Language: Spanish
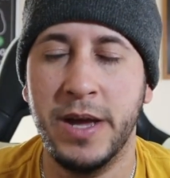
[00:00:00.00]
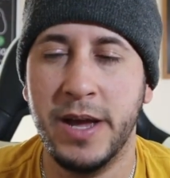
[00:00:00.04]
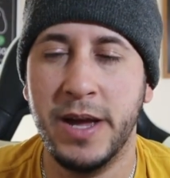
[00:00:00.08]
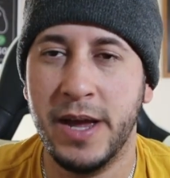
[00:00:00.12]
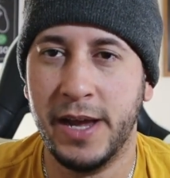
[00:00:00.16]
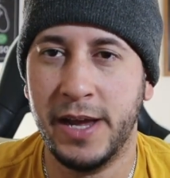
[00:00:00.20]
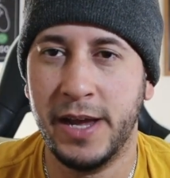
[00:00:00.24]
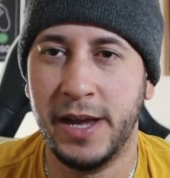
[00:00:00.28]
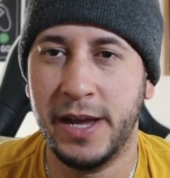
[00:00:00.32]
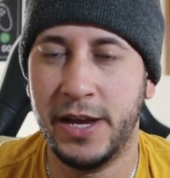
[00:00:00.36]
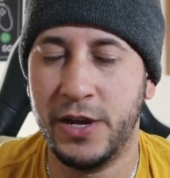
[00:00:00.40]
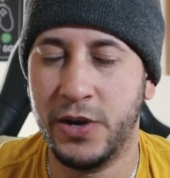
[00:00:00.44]

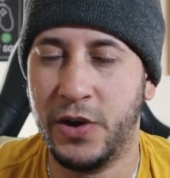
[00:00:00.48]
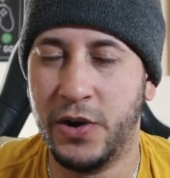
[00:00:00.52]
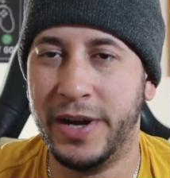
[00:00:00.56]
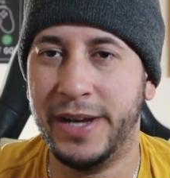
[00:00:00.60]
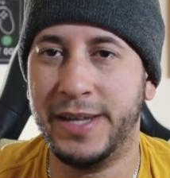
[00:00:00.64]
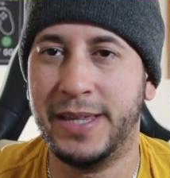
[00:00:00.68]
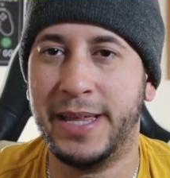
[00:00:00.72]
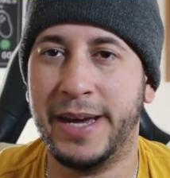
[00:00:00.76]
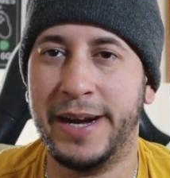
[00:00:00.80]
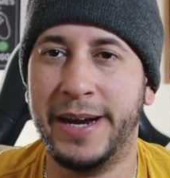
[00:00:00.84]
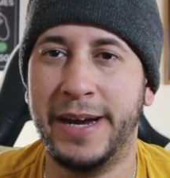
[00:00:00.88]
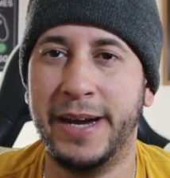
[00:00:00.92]
y hoy
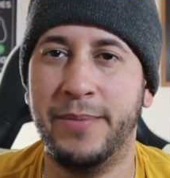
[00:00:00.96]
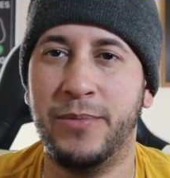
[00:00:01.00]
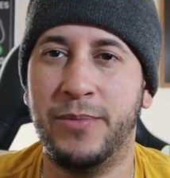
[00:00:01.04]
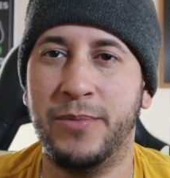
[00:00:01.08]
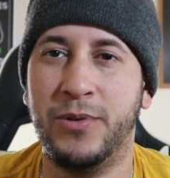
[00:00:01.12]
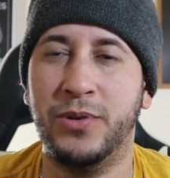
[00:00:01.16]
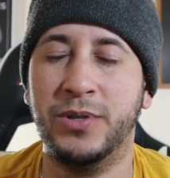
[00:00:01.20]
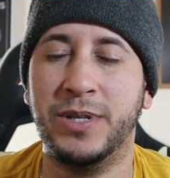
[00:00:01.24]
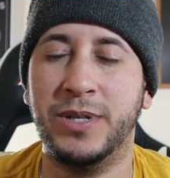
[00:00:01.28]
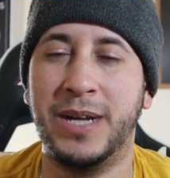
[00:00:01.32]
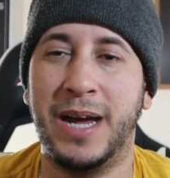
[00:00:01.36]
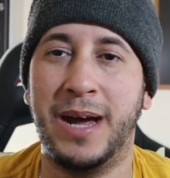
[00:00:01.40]

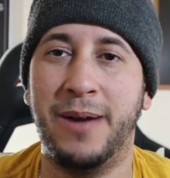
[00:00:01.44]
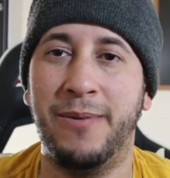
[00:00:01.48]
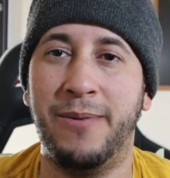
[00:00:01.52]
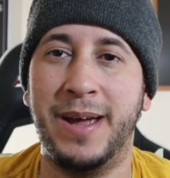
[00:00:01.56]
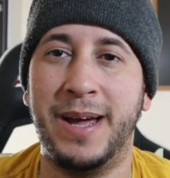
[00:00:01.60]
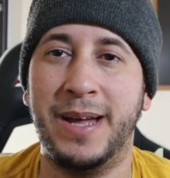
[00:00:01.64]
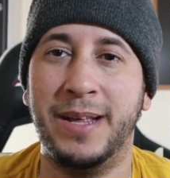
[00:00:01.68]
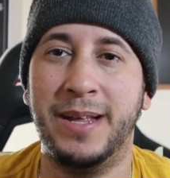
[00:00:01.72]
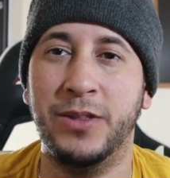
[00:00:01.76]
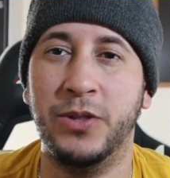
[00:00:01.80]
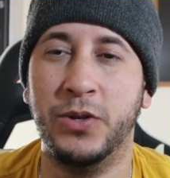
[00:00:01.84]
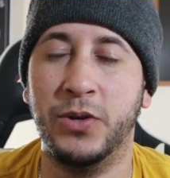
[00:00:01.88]
estaremos
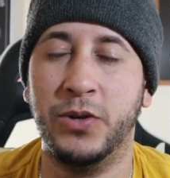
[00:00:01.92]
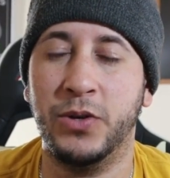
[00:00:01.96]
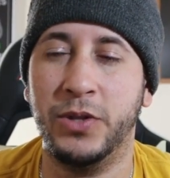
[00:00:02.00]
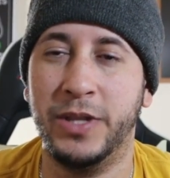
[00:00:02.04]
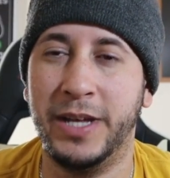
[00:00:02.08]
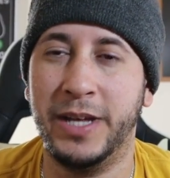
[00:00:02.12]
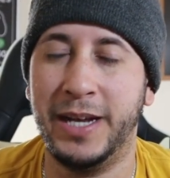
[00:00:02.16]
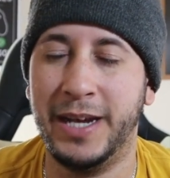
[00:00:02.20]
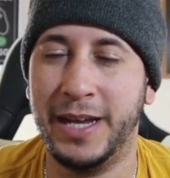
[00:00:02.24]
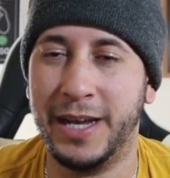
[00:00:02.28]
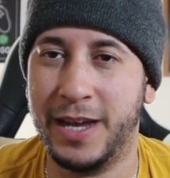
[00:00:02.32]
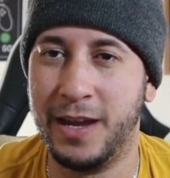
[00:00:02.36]
hablando
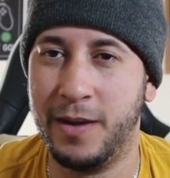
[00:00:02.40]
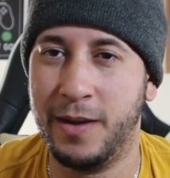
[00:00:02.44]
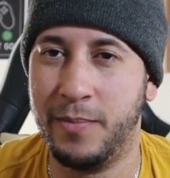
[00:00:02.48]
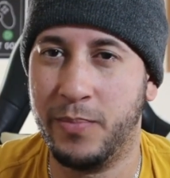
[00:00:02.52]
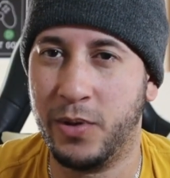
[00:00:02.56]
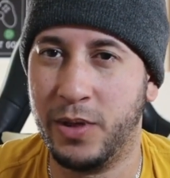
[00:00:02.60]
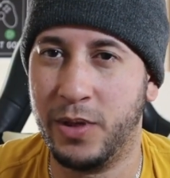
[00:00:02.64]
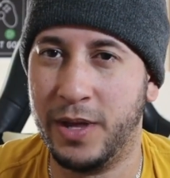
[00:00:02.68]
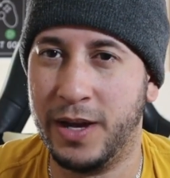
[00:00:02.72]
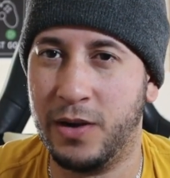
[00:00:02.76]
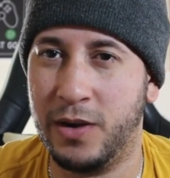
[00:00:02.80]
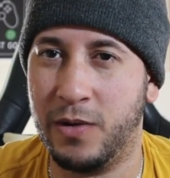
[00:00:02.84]
del equipo
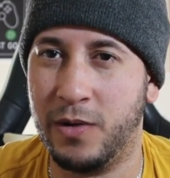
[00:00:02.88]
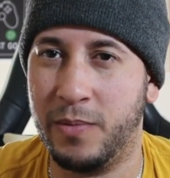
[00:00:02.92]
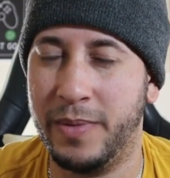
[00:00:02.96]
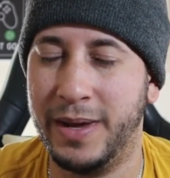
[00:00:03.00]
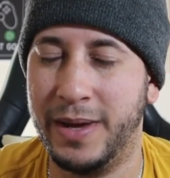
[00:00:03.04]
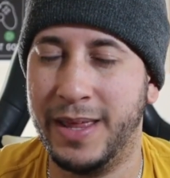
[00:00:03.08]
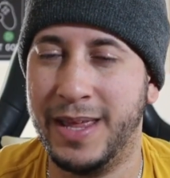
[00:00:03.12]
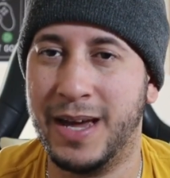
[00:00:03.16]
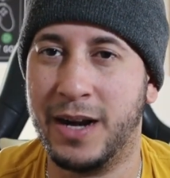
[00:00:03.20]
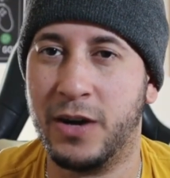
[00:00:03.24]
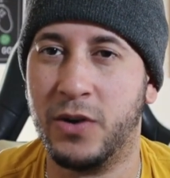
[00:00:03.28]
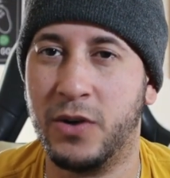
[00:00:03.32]
de los
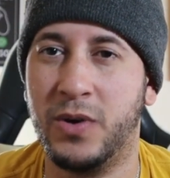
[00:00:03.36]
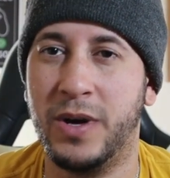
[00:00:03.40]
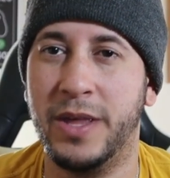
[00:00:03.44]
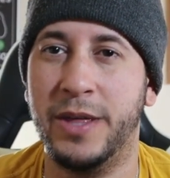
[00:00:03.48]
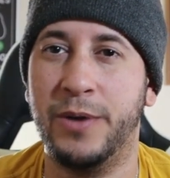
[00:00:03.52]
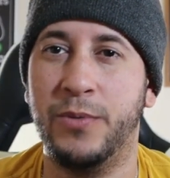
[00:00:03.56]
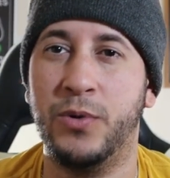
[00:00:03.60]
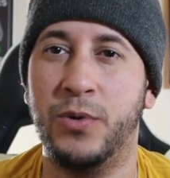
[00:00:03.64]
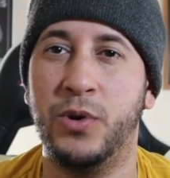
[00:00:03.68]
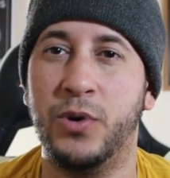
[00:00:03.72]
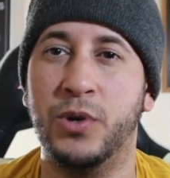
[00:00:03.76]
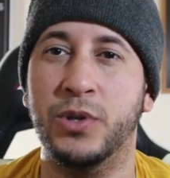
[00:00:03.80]
media roba de
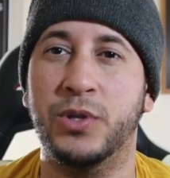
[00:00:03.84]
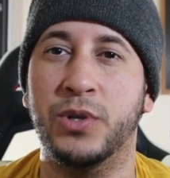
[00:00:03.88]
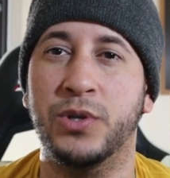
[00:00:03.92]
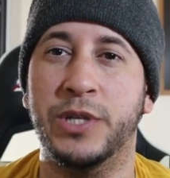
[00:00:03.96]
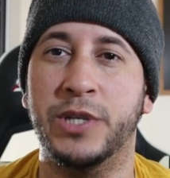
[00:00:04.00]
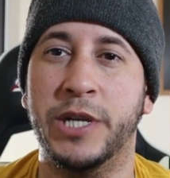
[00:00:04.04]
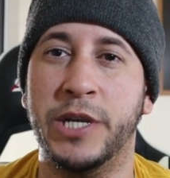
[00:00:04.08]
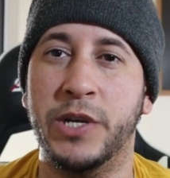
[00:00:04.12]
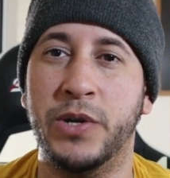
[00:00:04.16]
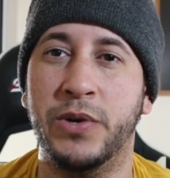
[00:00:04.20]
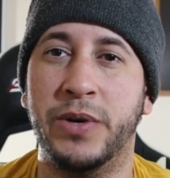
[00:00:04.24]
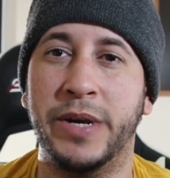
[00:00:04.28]
Boston,
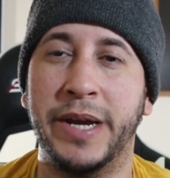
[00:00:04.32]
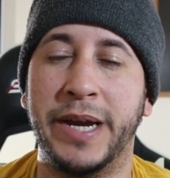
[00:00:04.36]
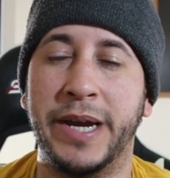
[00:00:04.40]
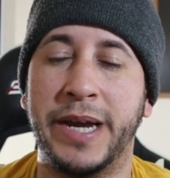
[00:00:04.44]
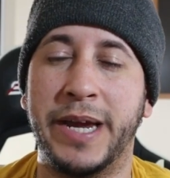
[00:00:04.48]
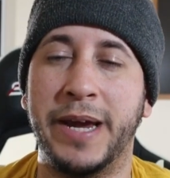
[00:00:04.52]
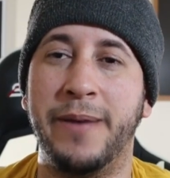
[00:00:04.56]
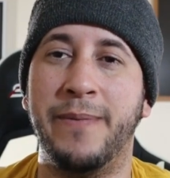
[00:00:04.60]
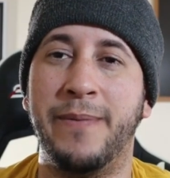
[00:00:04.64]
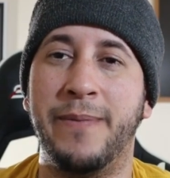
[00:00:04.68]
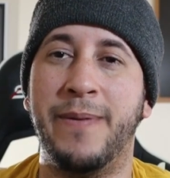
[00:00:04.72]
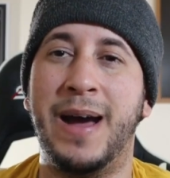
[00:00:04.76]
señores,
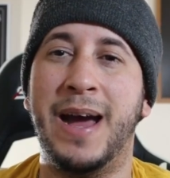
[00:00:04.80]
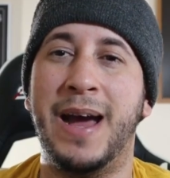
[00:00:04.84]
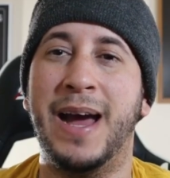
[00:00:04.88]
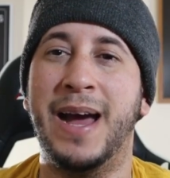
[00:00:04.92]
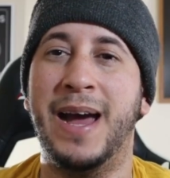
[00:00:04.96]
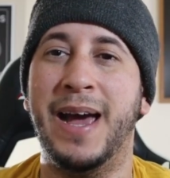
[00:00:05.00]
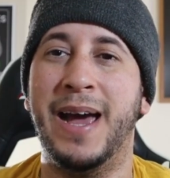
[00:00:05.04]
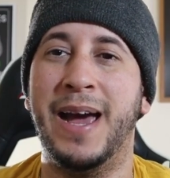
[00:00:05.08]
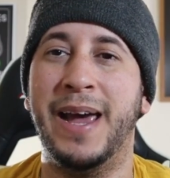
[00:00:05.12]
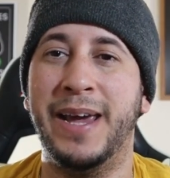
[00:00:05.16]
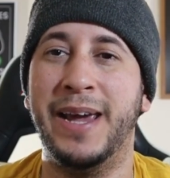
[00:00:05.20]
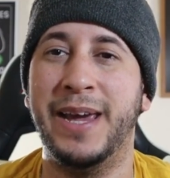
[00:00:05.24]
que van
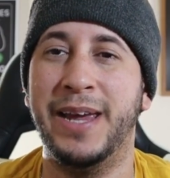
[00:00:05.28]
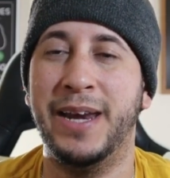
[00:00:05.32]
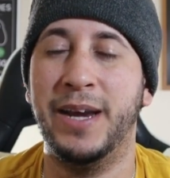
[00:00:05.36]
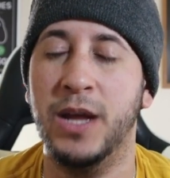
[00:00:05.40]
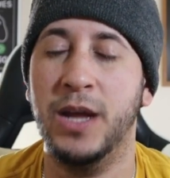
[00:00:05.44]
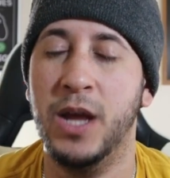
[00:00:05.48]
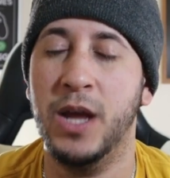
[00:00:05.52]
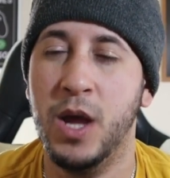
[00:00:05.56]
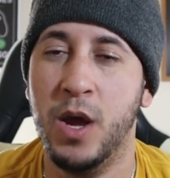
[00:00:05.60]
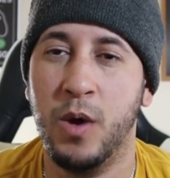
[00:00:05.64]
a ir